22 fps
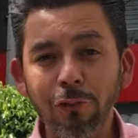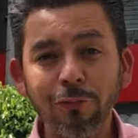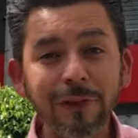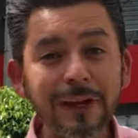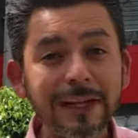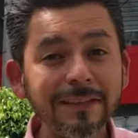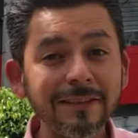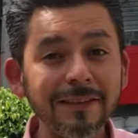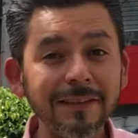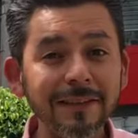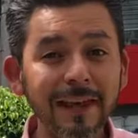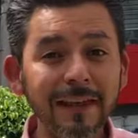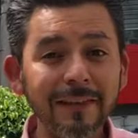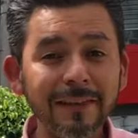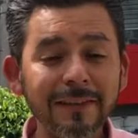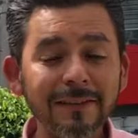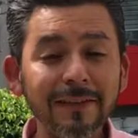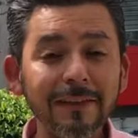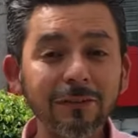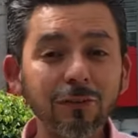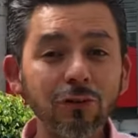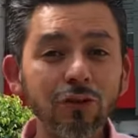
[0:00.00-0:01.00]

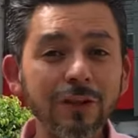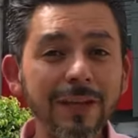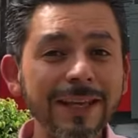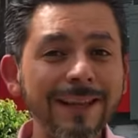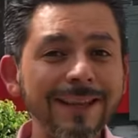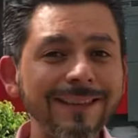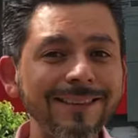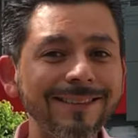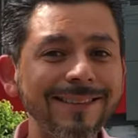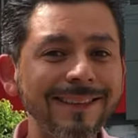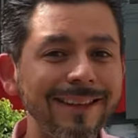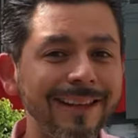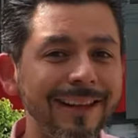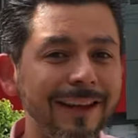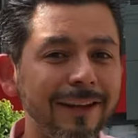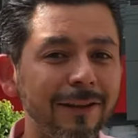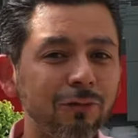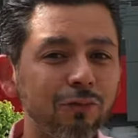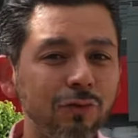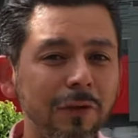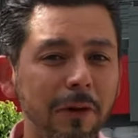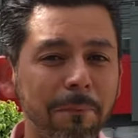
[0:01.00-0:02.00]
felicidades, eso quiere decir que
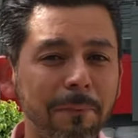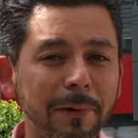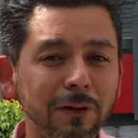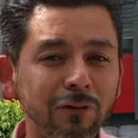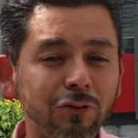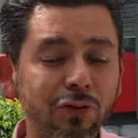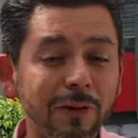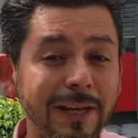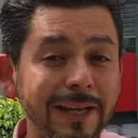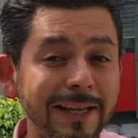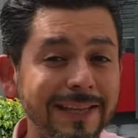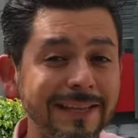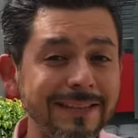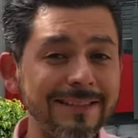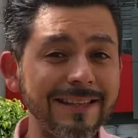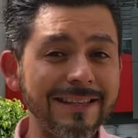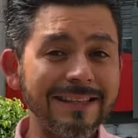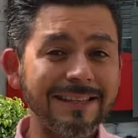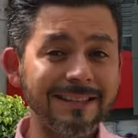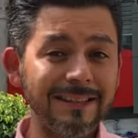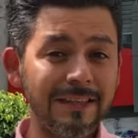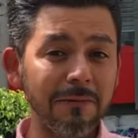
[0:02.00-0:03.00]
eres una persona que es
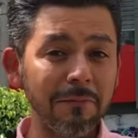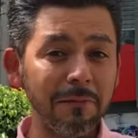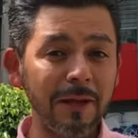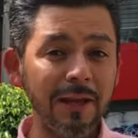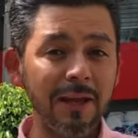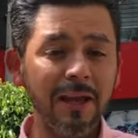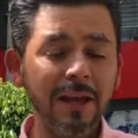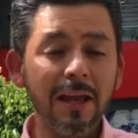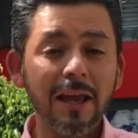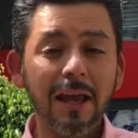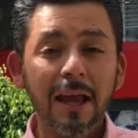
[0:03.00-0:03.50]
sensible